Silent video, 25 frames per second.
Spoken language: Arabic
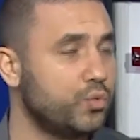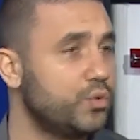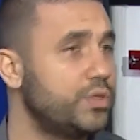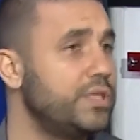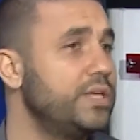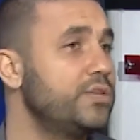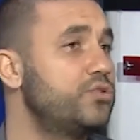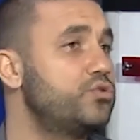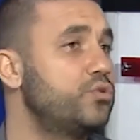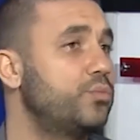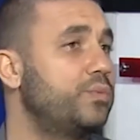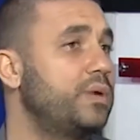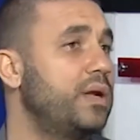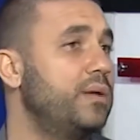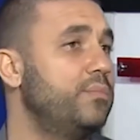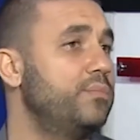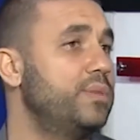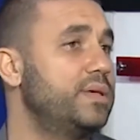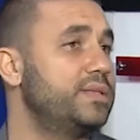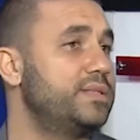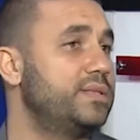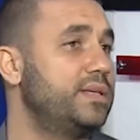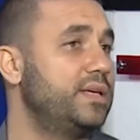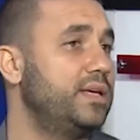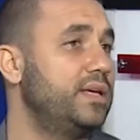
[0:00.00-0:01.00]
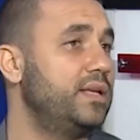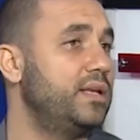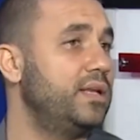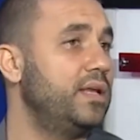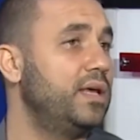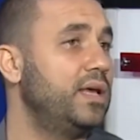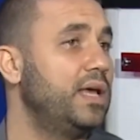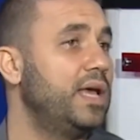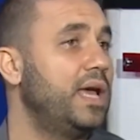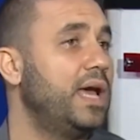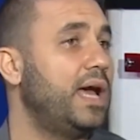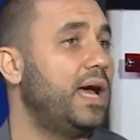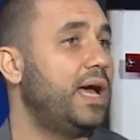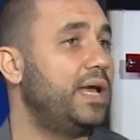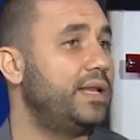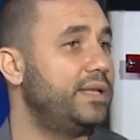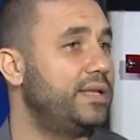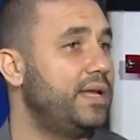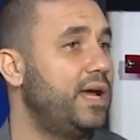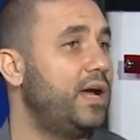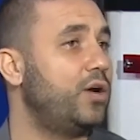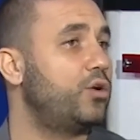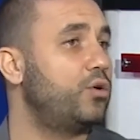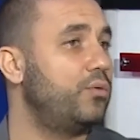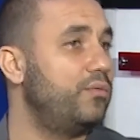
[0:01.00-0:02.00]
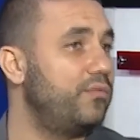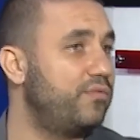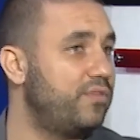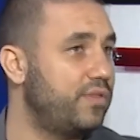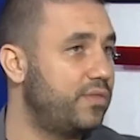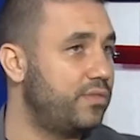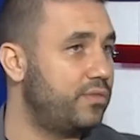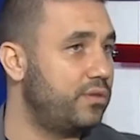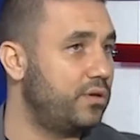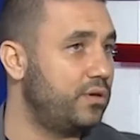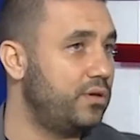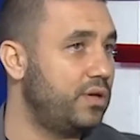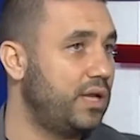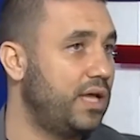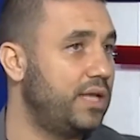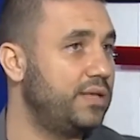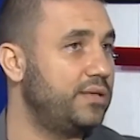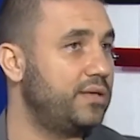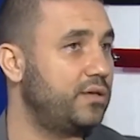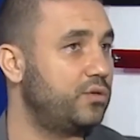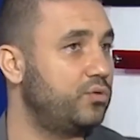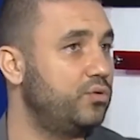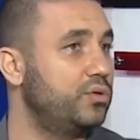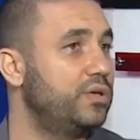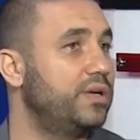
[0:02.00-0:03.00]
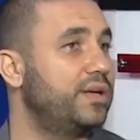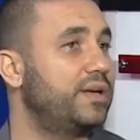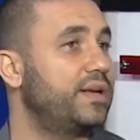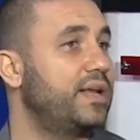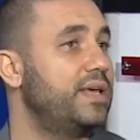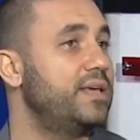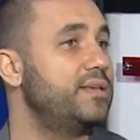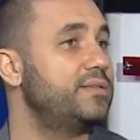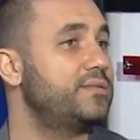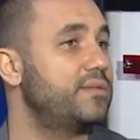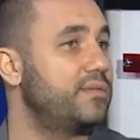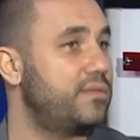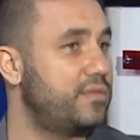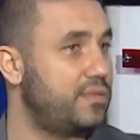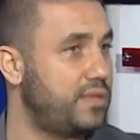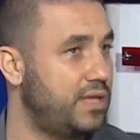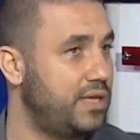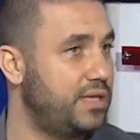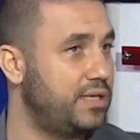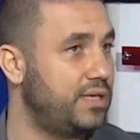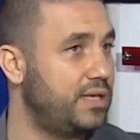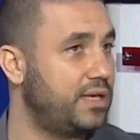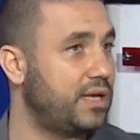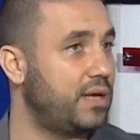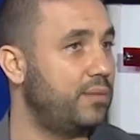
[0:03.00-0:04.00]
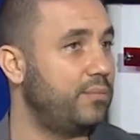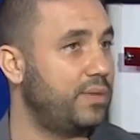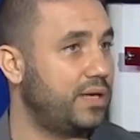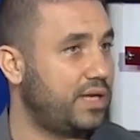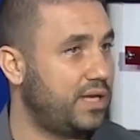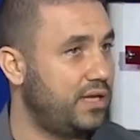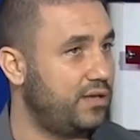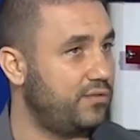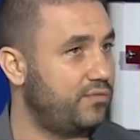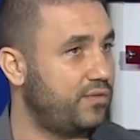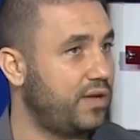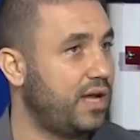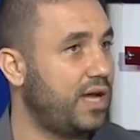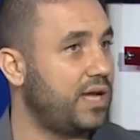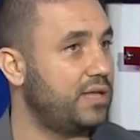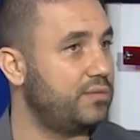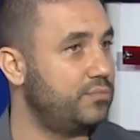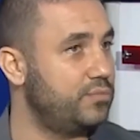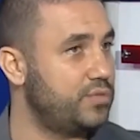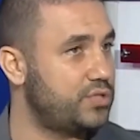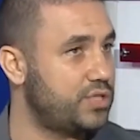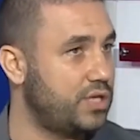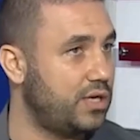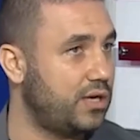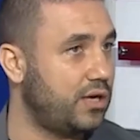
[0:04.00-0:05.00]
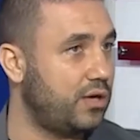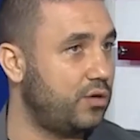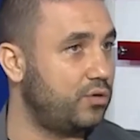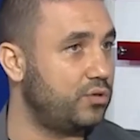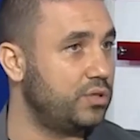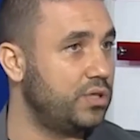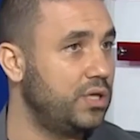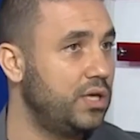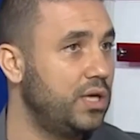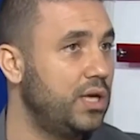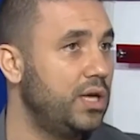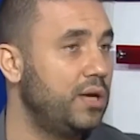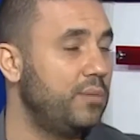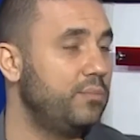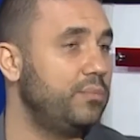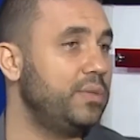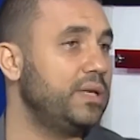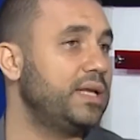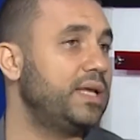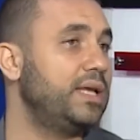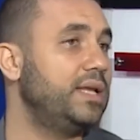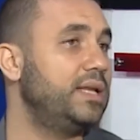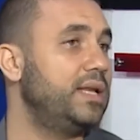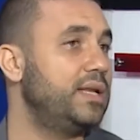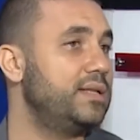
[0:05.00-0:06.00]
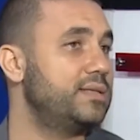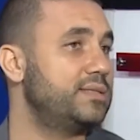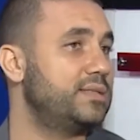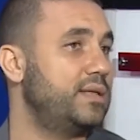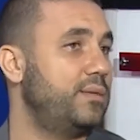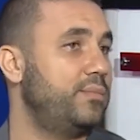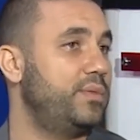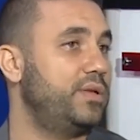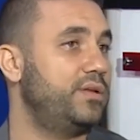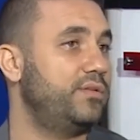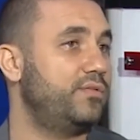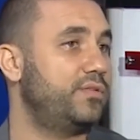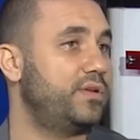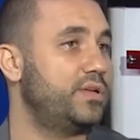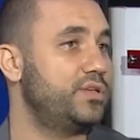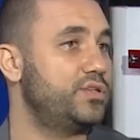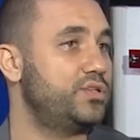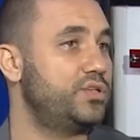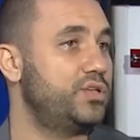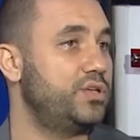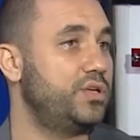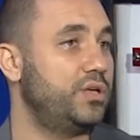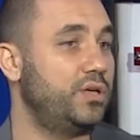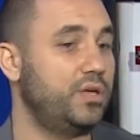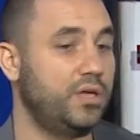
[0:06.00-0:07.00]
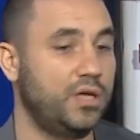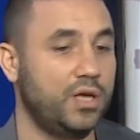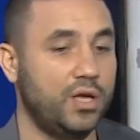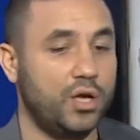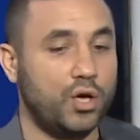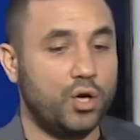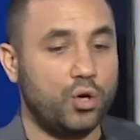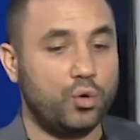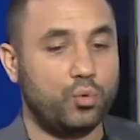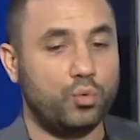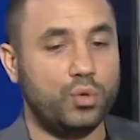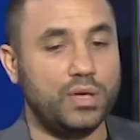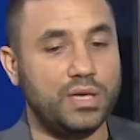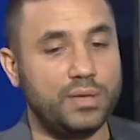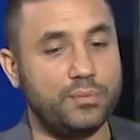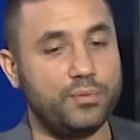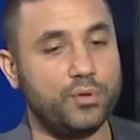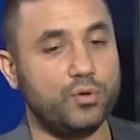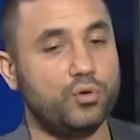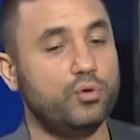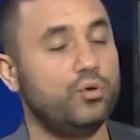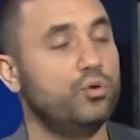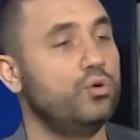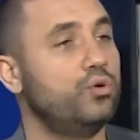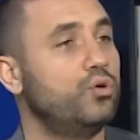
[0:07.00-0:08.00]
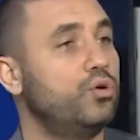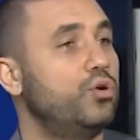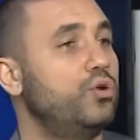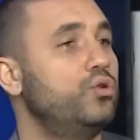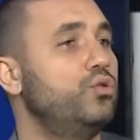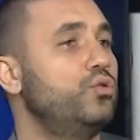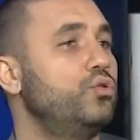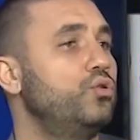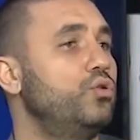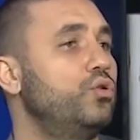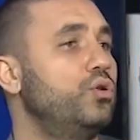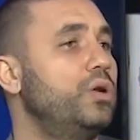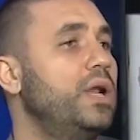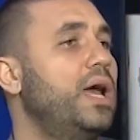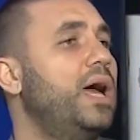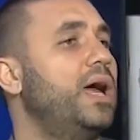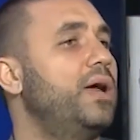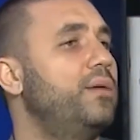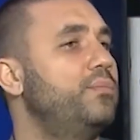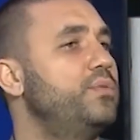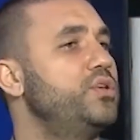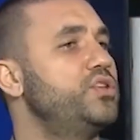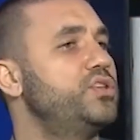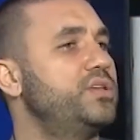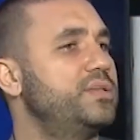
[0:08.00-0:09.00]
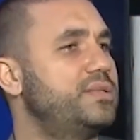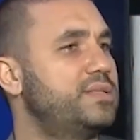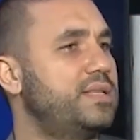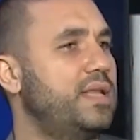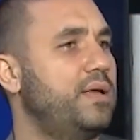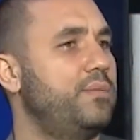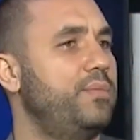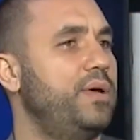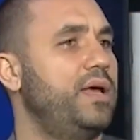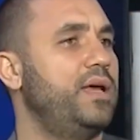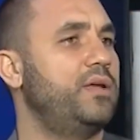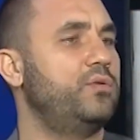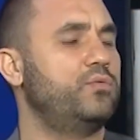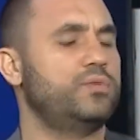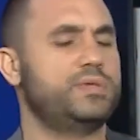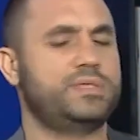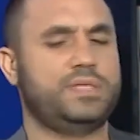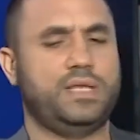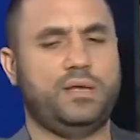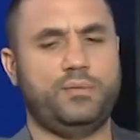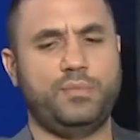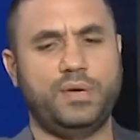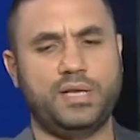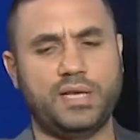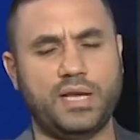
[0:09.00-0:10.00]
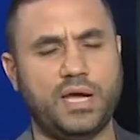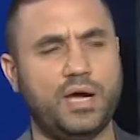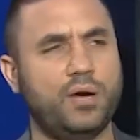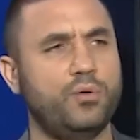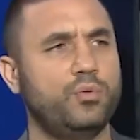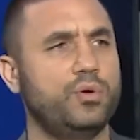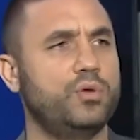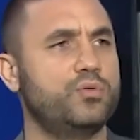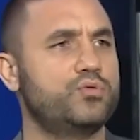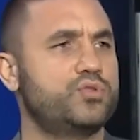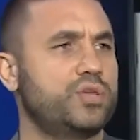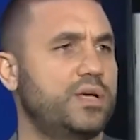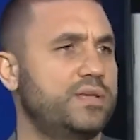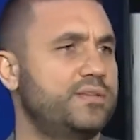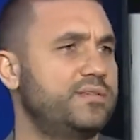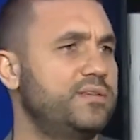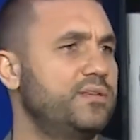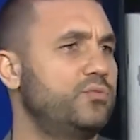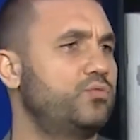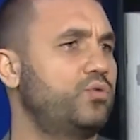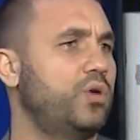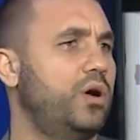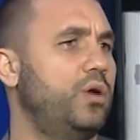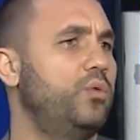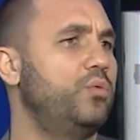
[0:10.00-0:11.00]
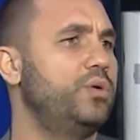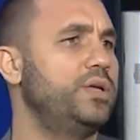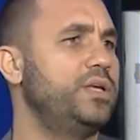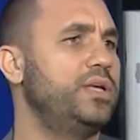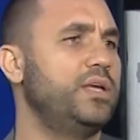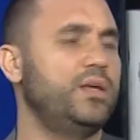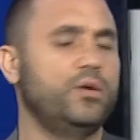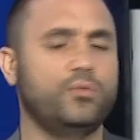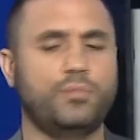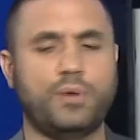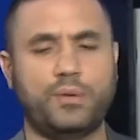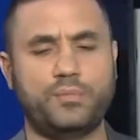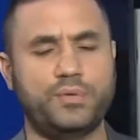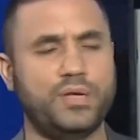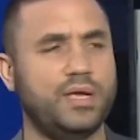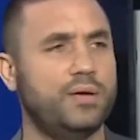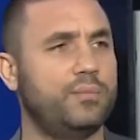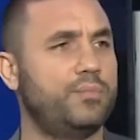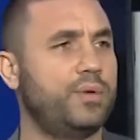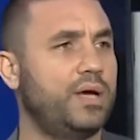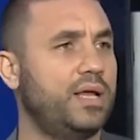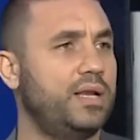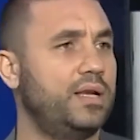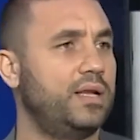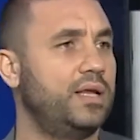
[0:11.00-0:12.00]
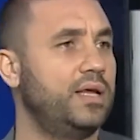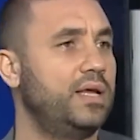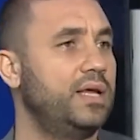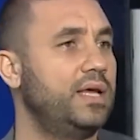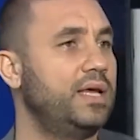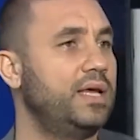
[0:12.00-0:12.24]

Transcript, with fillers: يريد جبران باسيل أن يحكم في الظل أن يكون الرئيس الثاني كما كان في عهد ميشيل عون من خلال سليمان الفرنجية واللي بيقولوا أنه لا بيجي سليمان وسليمان قوي وشخصيته قوية وما بيقبل